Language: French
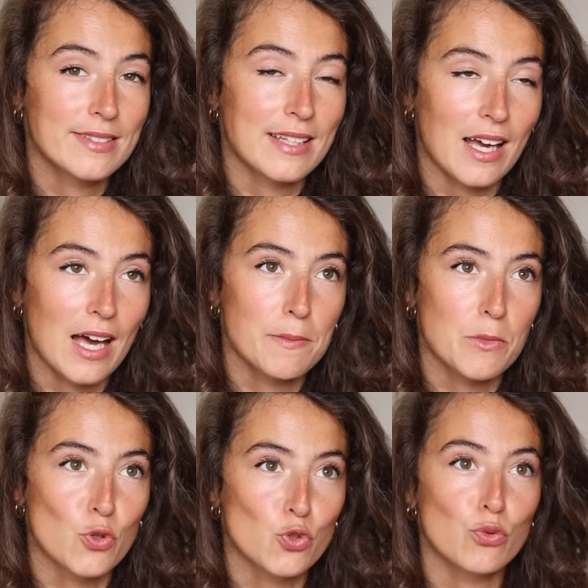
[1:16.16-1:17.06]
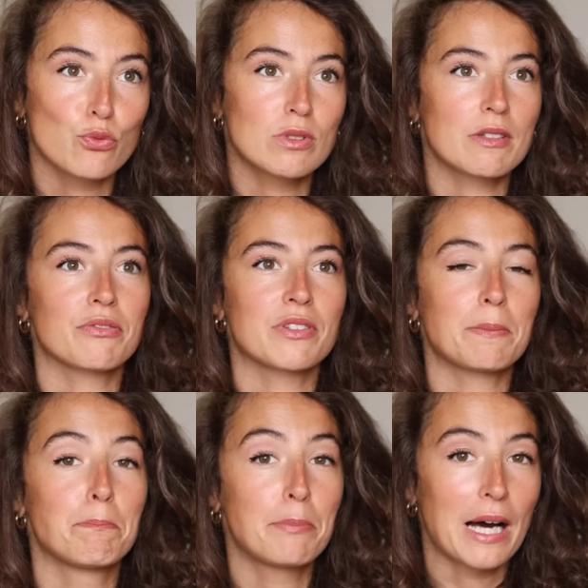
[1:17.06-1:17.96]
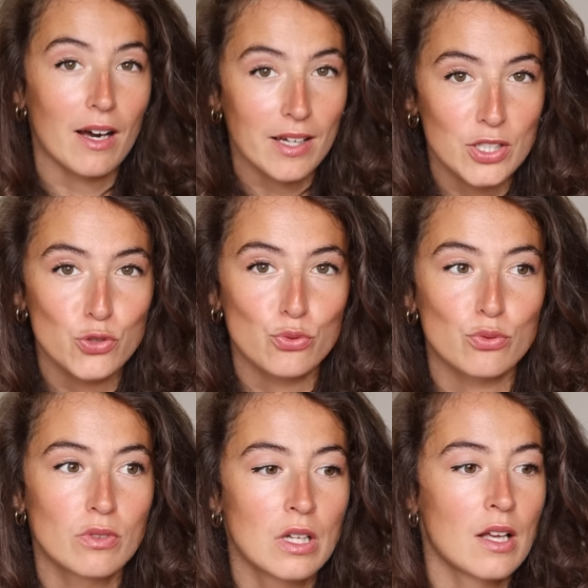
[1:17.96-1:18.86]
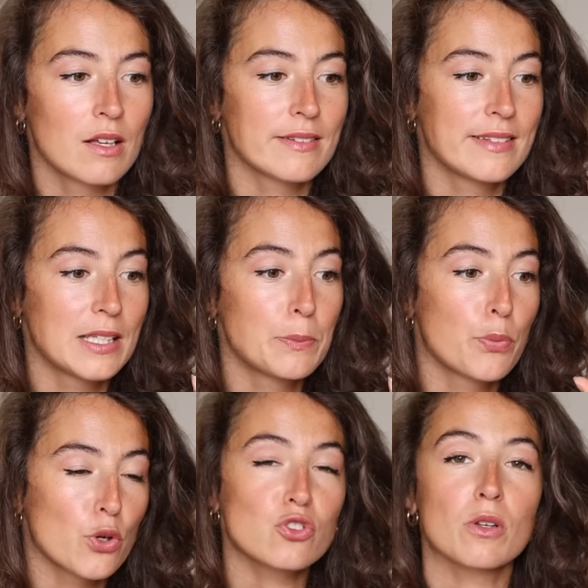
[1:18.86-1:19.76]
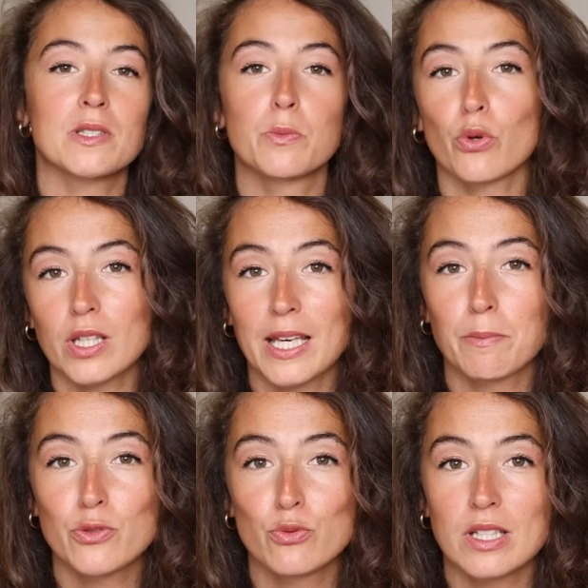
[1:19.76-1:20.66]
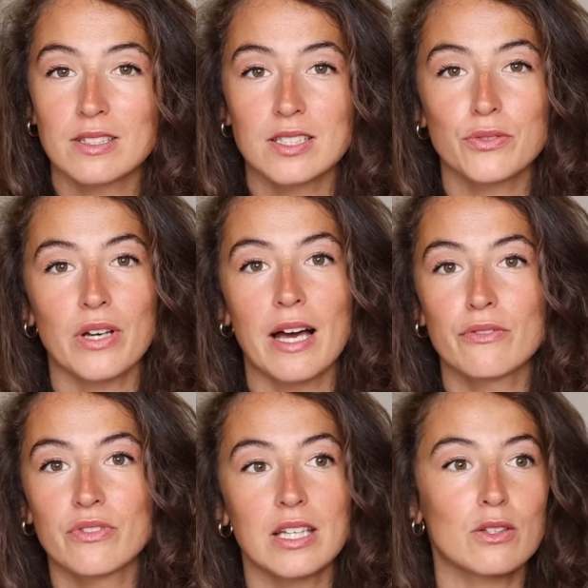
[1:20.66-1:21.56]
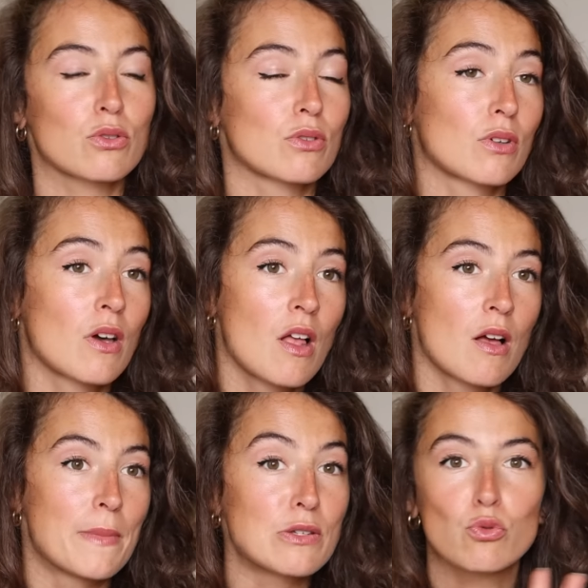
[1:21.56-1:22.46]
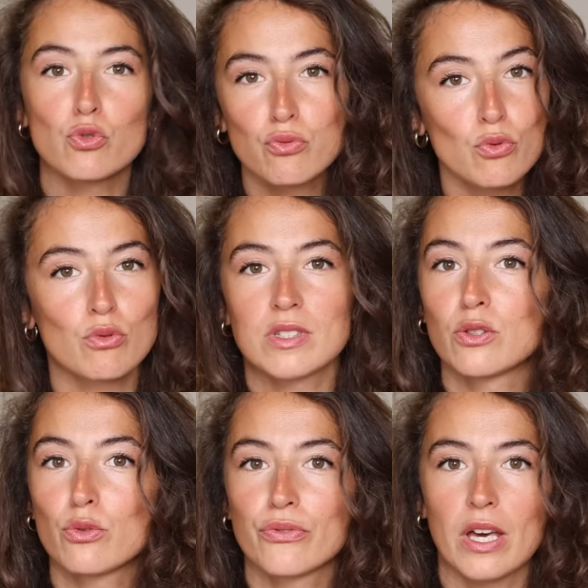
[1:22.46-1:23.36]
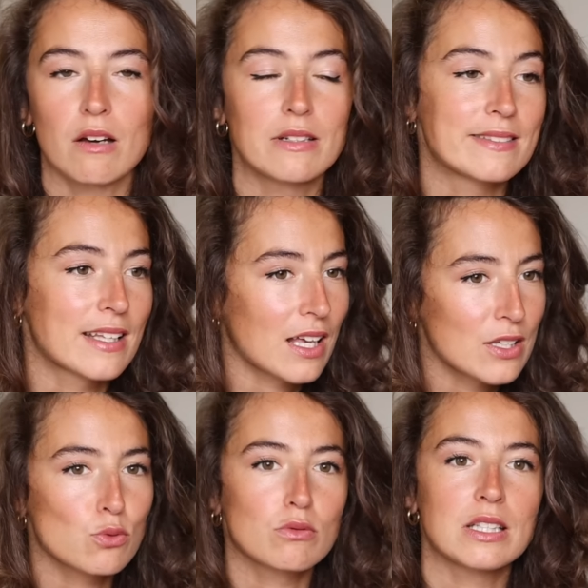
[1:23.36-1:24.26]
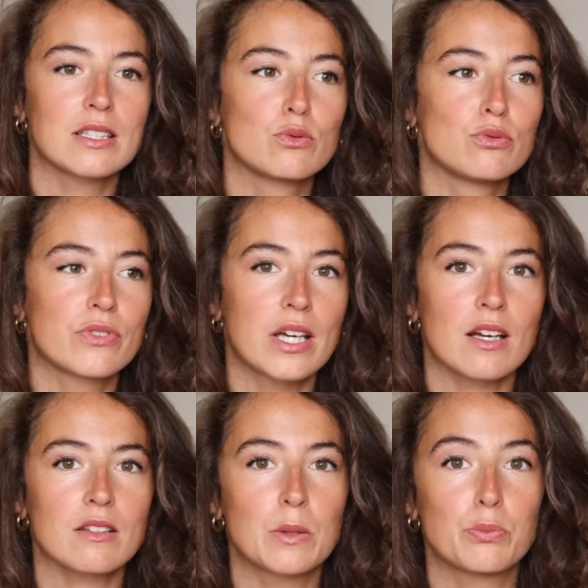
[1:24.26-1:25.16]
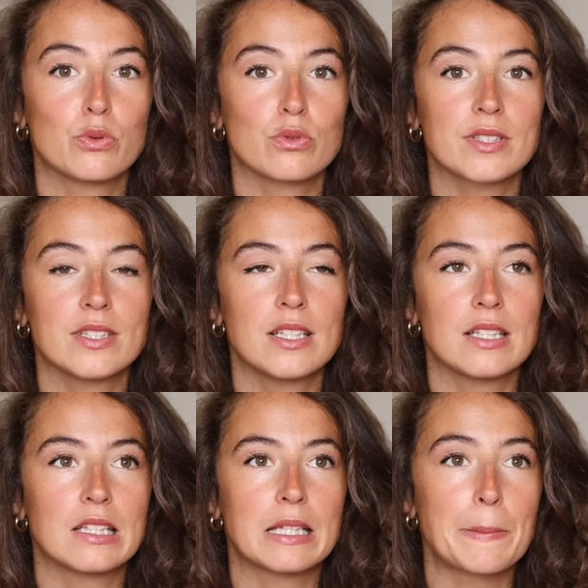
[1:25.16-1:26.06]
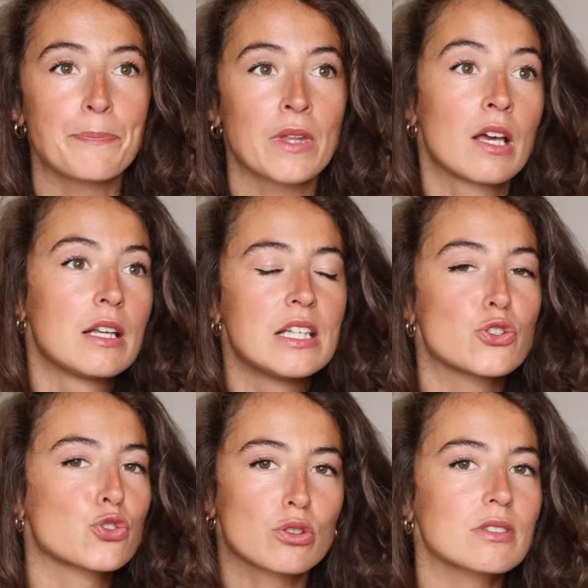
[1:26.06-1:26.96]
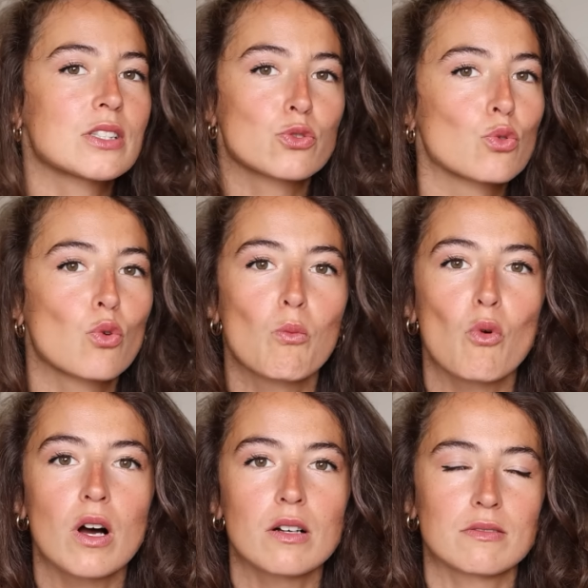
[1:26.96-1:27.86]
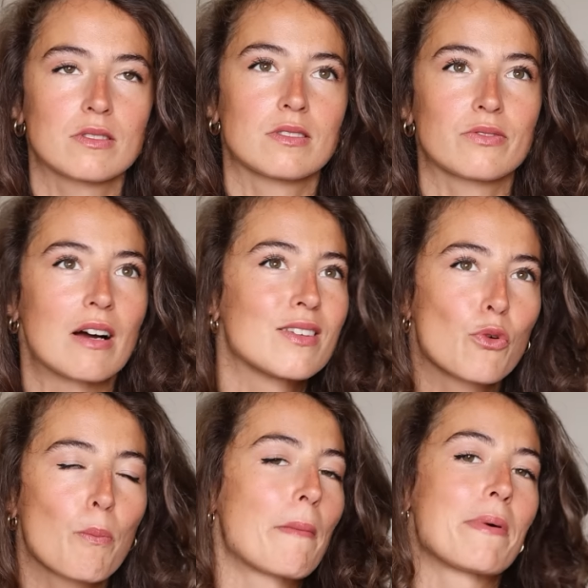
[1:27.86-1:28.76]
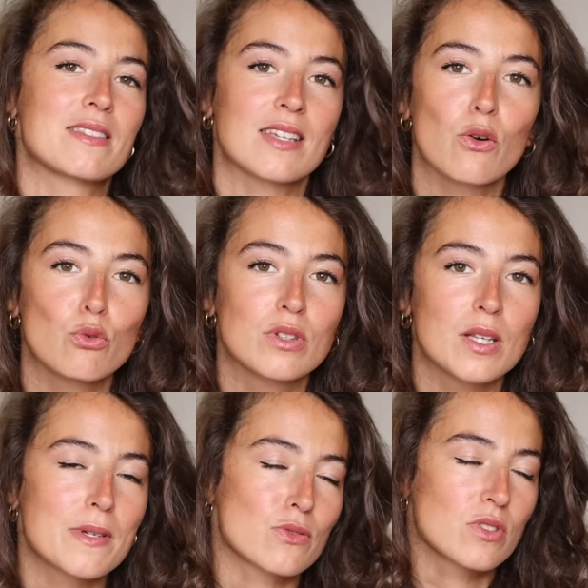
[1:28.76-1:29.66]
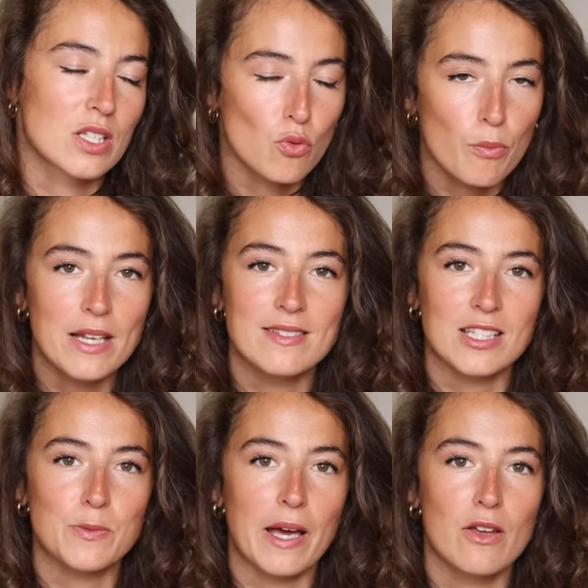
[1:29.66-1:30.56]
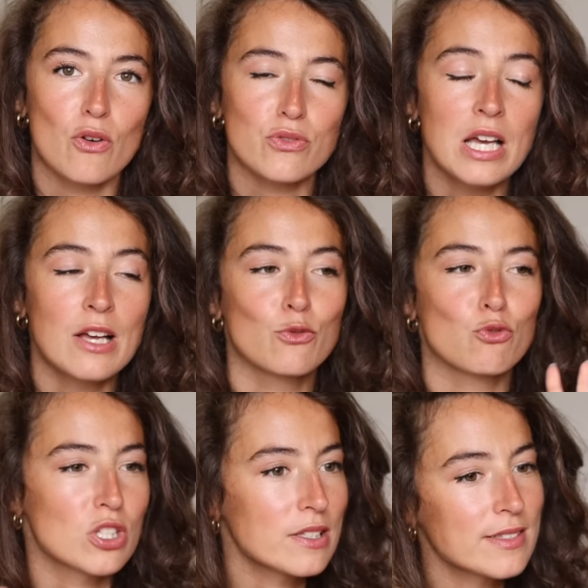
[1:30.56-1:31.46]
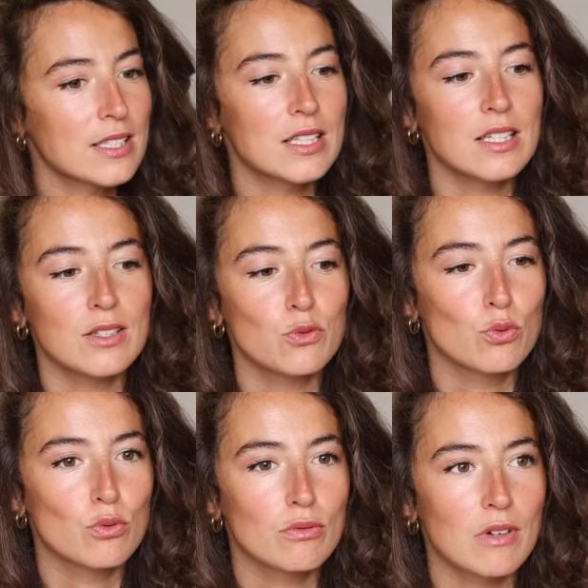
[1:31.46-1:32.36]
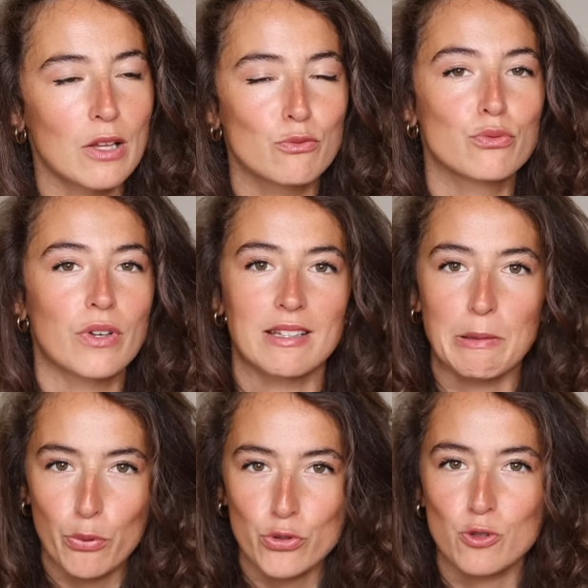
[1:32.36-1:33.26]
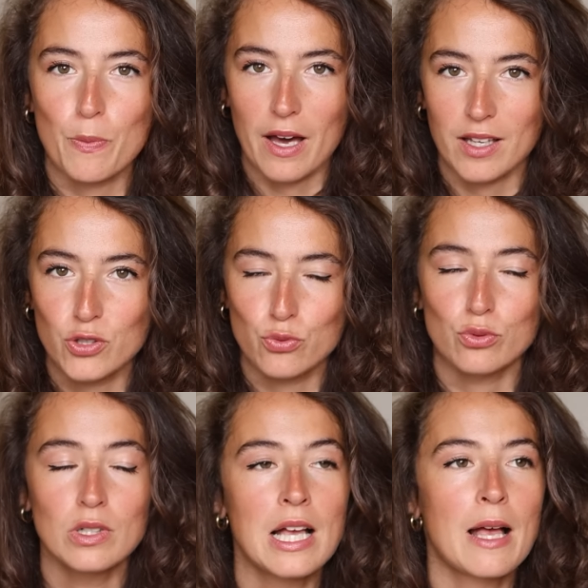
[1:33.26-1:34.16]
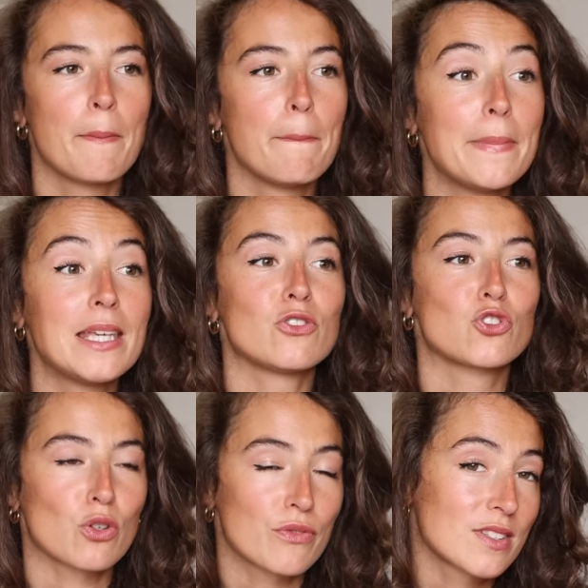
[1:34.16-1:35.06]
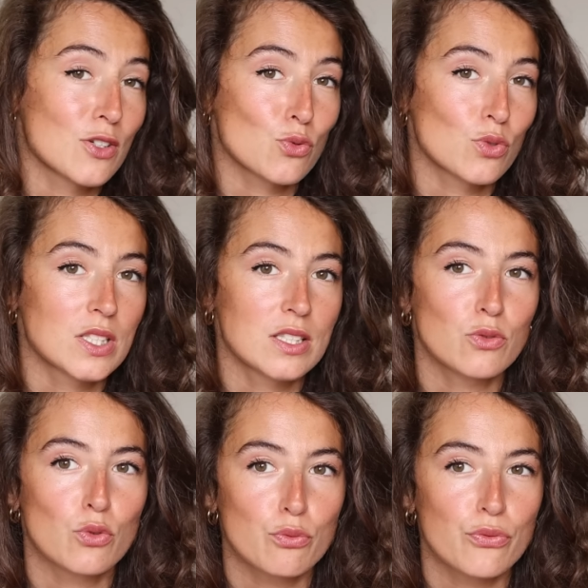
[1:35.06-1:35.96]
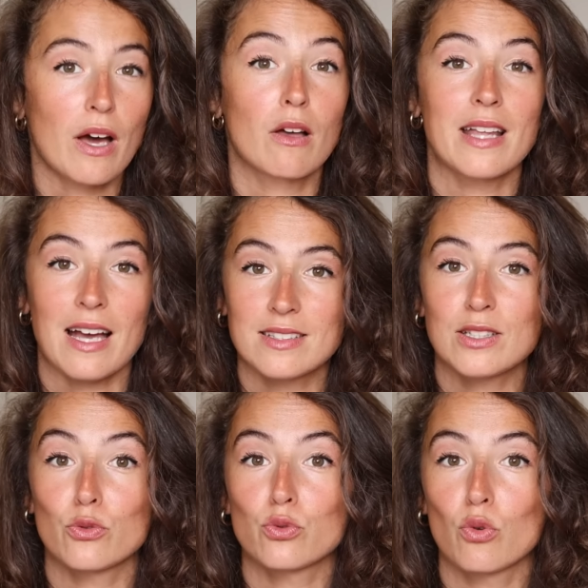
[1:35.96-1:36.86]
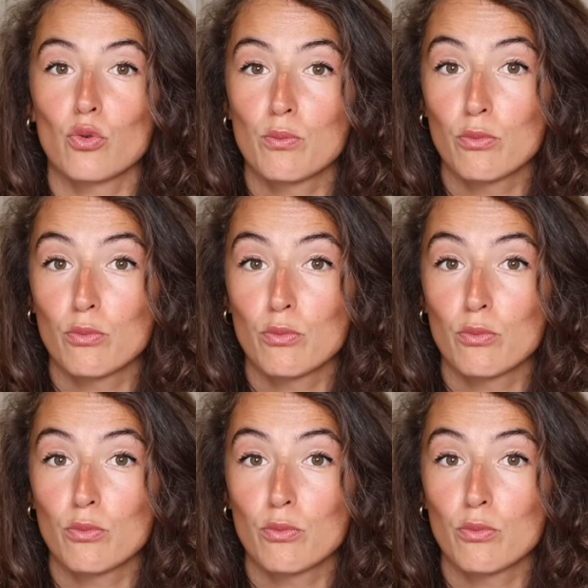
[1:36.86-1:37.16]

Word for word: Instagram, je vous ai fait par région des posts un petit peu récapitulatifs avec euh, bah, ce que je vous conseille de faire, les adresses qu'on a découvertes et puis aussi les, les choses qui selon moi, euh, il ne faut pas passer à côté parce que c'est de belles expériences. Donc j'ai essayé de, voilà, de vous faire des posts par région mais j'envisage aussi de vous faire un article sur le,